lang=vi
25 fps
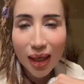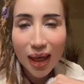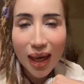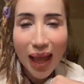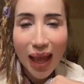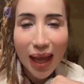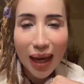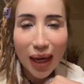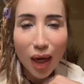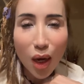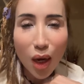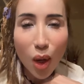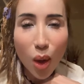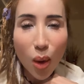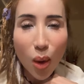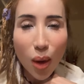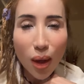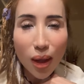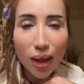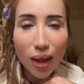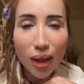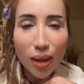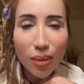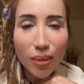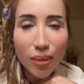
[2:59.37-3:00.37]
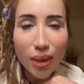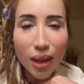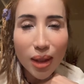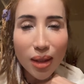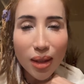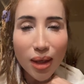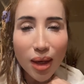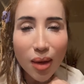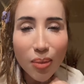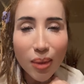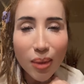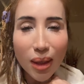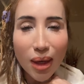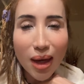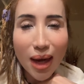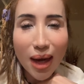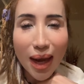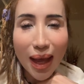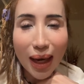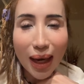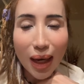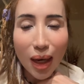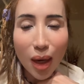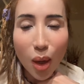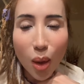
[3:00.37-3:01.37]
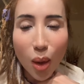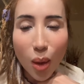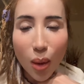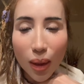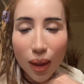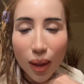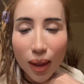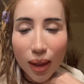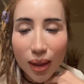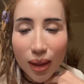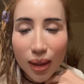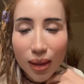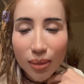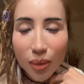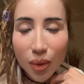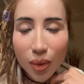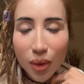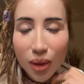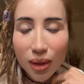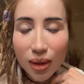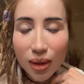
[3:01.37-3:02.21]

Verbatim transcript: lạc lòi không biết ở đâu mà nó lạc lòi á mọi